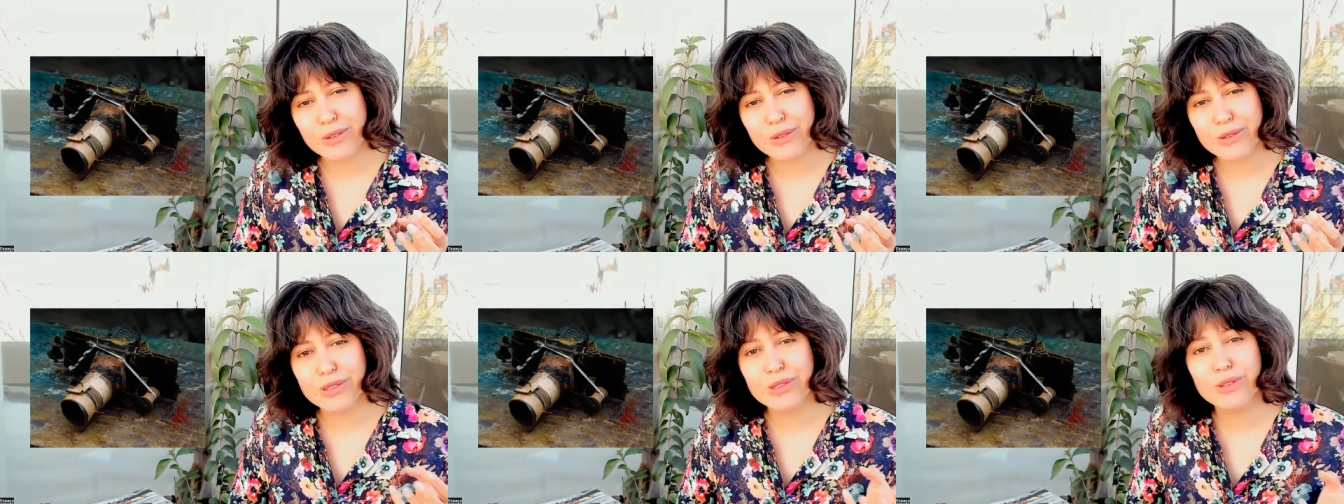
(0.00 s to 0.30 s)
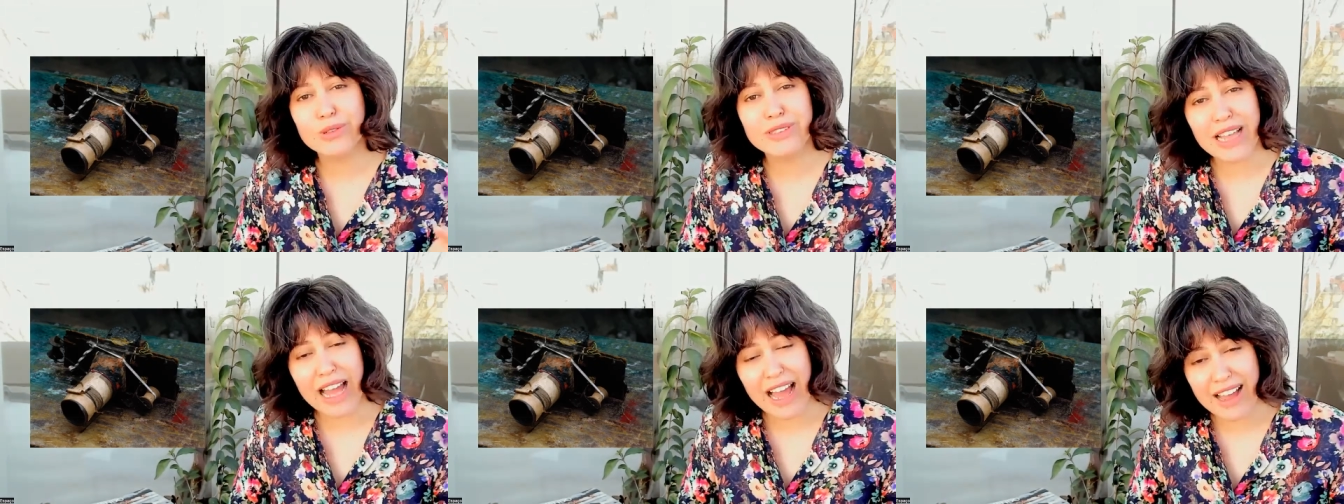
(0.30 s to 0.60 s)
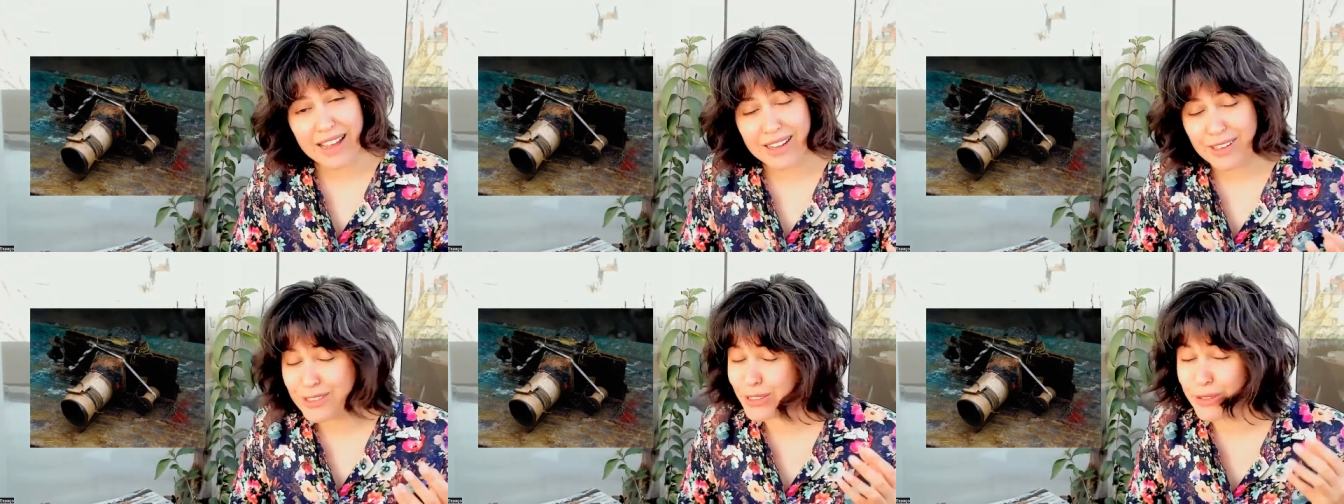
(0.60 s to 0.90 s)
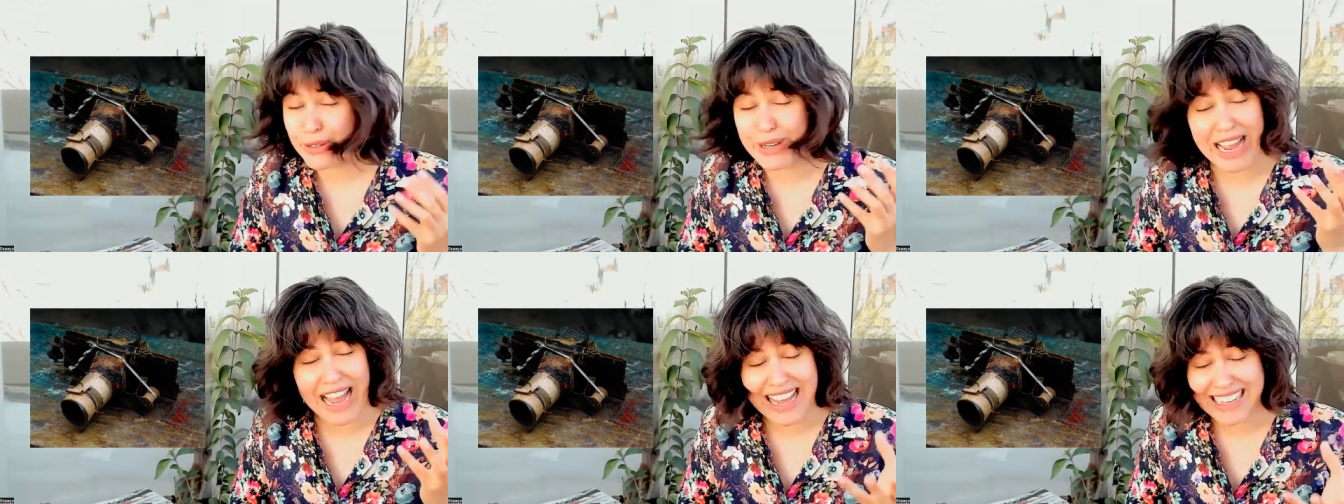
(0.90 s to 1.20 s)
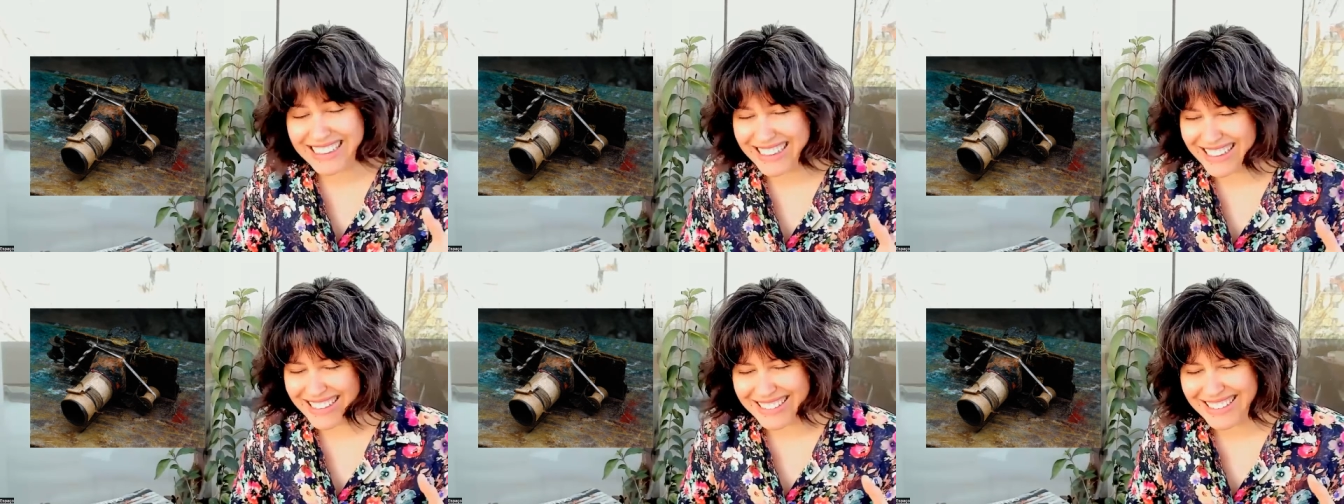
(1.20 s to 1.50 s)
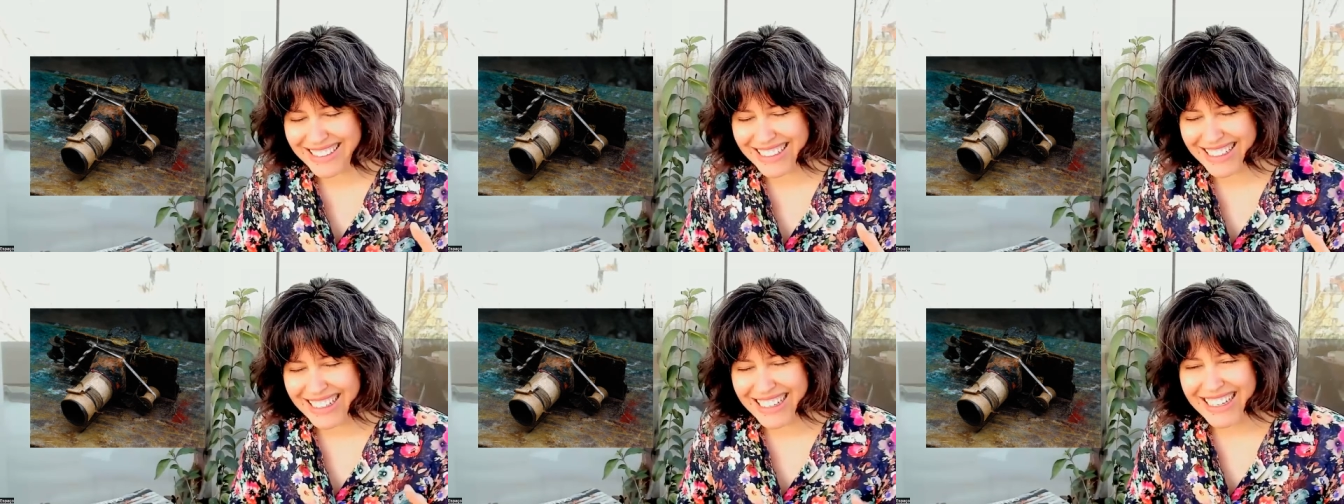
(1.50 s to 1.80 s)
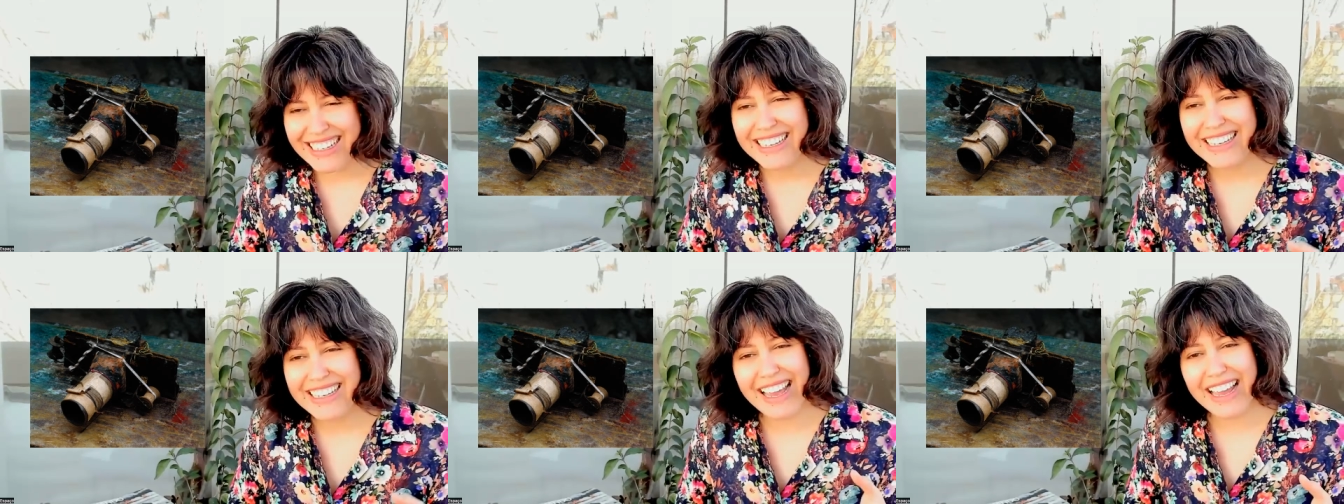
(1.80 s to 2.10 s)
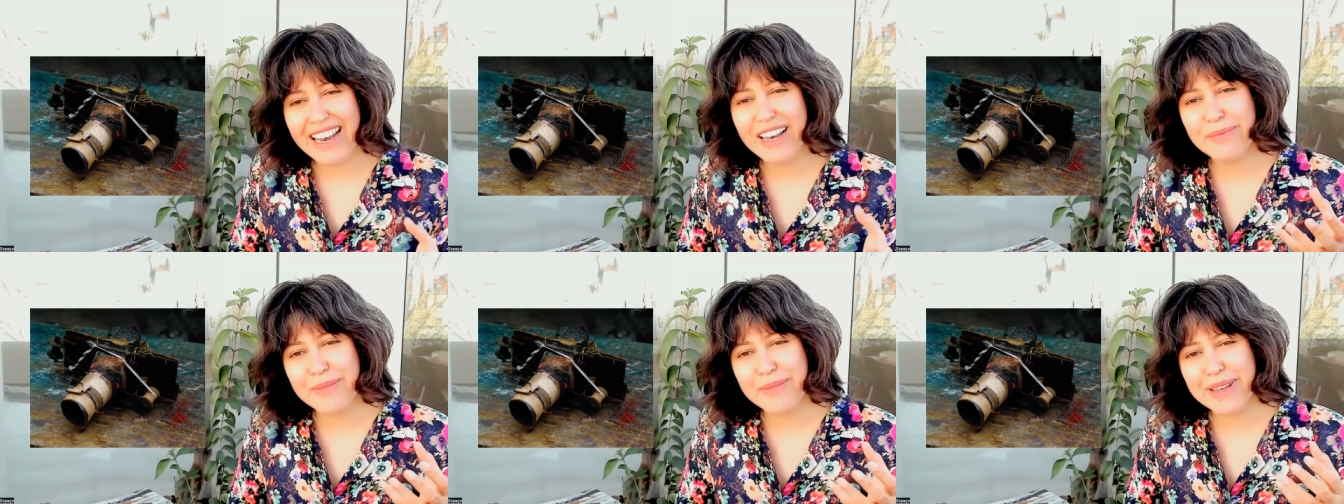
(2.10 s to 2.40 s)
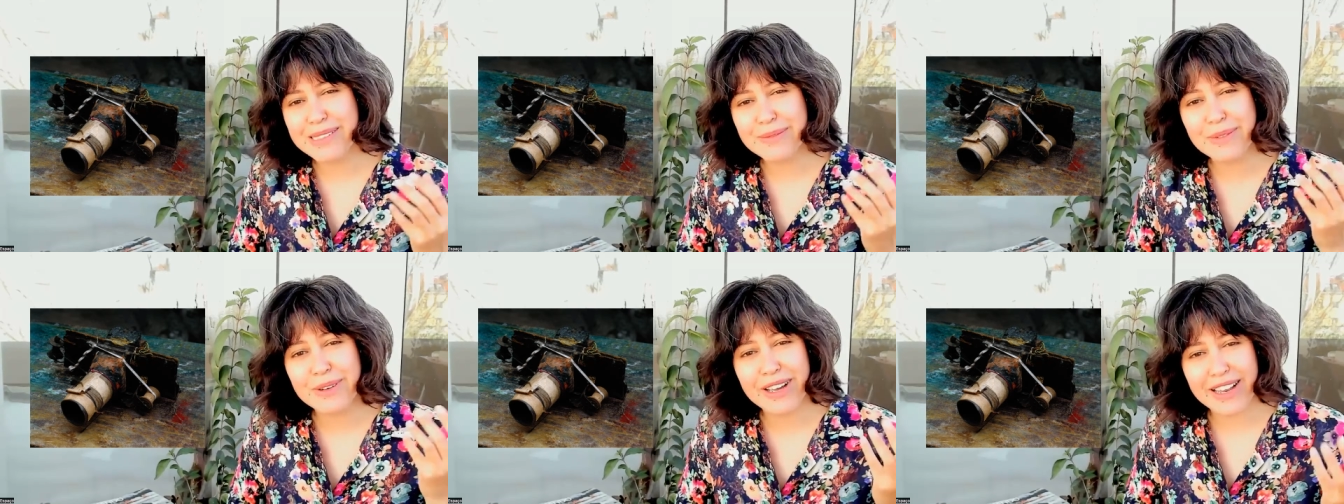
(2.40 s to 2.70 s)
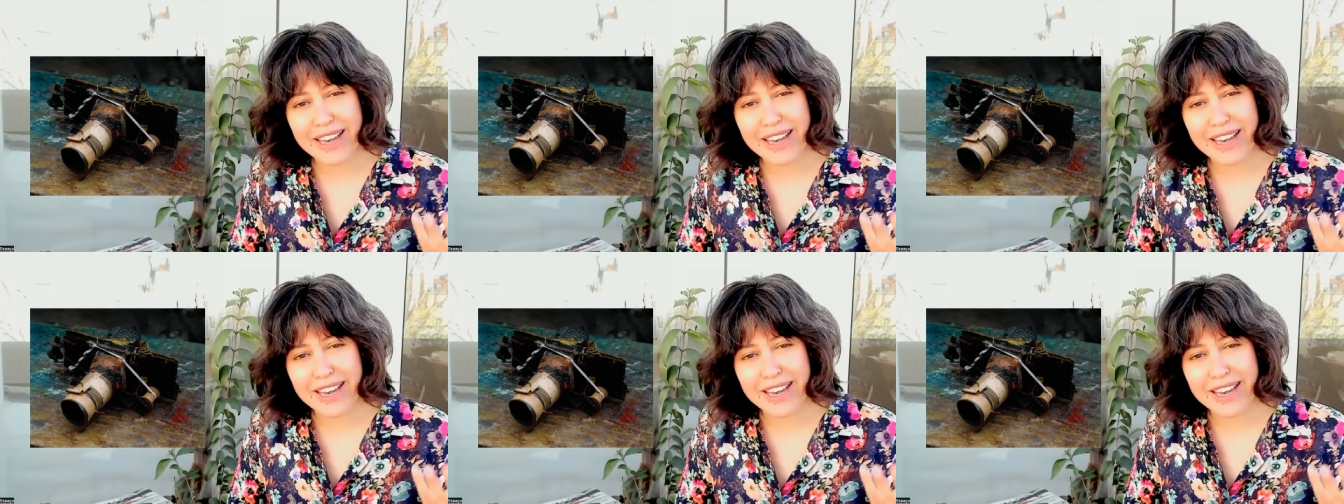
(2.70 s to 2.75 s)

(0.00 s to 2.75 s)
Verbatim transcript: com sucata, que ele mesmo